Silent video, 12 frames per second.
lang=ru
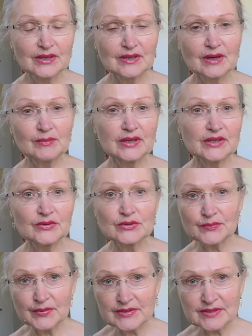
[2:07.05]
А благодарю
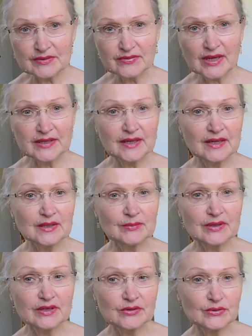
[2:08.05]
спонсоров канала,
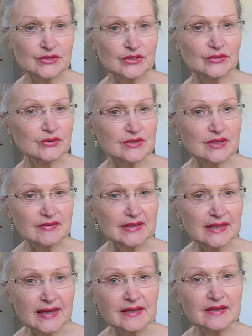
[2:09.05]
благодарю тех, кто ставит
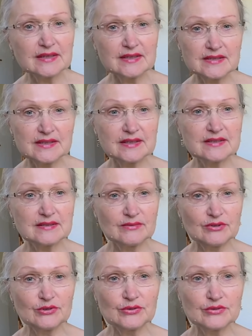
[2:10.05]
лайки или делится
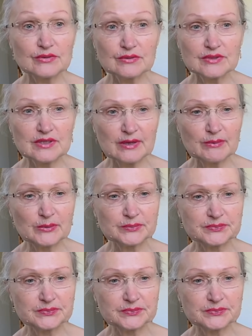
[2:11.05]
видео с друзьями.